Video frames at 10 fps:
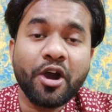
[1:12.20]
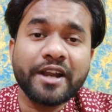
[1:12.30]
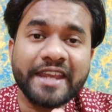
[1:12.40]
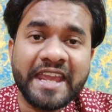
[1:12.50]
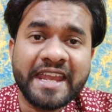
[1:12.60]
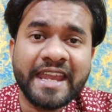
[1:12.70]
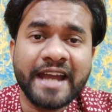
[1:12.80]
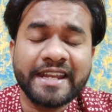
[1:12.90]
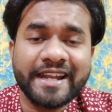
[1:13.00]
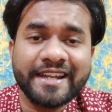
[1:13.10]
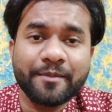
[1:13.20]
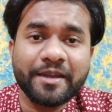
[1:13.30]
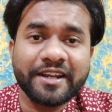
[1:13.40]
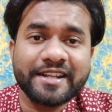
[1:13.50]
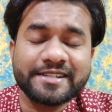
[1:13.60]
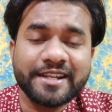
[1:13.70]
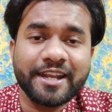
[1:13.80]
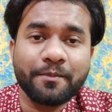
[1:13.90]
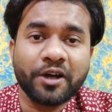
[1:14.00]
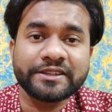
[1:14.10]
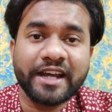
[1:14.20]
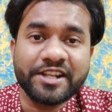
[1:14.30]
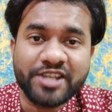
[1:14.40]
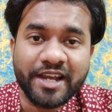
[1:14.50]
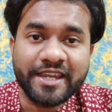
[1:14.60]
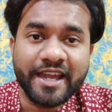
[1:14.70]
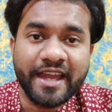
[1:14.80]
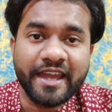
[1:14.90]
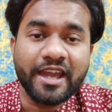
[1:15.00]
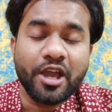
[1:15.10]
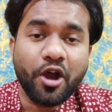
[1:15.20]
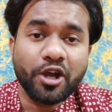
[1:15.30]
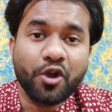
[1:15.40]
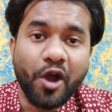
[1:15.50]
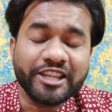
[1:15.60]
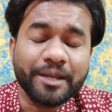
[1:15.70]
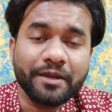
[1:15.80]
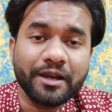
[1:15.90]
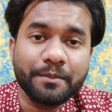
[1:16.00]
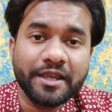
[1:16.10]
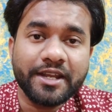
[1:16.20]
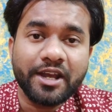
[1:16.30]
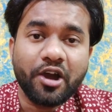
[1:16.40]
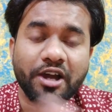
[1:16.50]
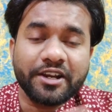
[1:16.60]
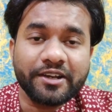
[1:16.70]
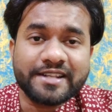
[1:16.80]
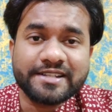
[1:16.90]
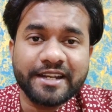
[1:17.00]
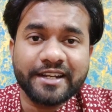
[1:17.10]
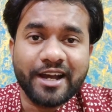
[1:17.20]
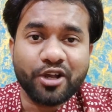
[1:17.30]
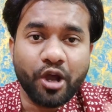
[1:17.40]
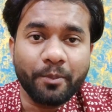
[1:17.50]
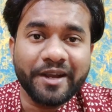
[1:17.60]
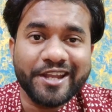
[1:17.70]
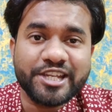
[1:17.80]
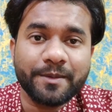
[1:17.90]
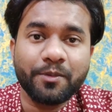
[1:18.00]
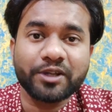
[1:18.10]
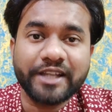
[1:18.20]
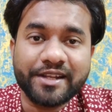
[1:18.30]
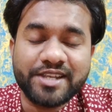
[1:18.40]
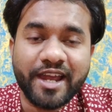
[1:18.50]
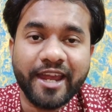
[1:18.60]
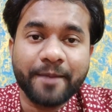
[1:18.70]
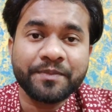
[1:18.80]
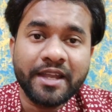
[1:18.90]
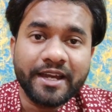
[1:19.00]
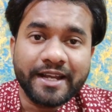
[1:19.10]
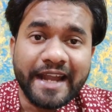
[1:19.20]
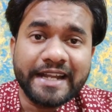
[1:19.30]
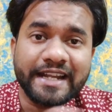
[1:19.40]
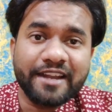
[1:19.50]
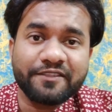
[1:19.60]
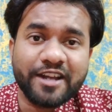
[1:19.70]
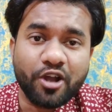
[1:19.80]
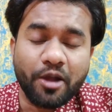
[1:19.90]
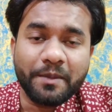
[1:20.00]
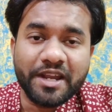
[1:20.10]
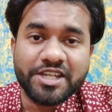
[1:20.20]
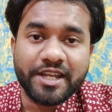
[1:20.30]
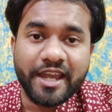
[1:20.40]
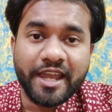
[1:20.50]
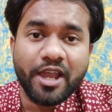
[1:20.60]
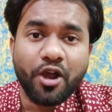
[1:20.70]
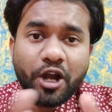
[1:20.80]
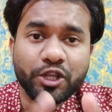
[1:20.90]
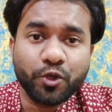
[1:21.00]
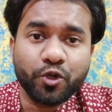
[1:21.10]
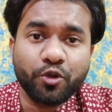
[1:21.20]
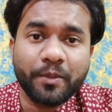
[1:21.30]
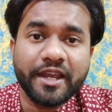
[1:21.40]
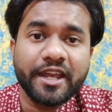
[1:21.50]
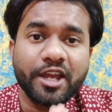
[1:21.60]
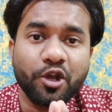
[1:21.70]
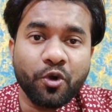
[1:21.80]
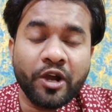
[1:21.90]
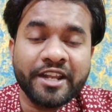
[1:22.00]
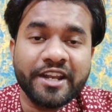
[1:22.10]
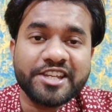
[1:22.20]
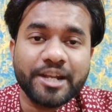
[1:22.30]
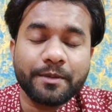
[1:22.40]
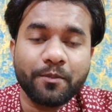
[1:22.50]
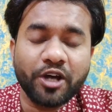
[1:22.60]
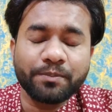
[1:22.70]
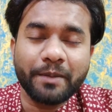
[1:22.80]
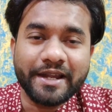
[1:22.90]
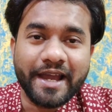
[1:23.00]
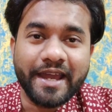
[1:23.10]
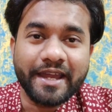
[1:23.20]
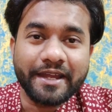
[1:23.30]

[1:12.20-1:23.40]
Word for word: और के के लिए भी क्रिसलिन ने बहुत अच्छा किया है और गौतम गंभीर और क्रिसलिन का कॉम्बिनेशन भी बहुत अच्छा है राइट लेफ्ट का कॉम्बिनेशन है और दोनों में कोऑर्डिनेशन भी बहुत बढ़िया है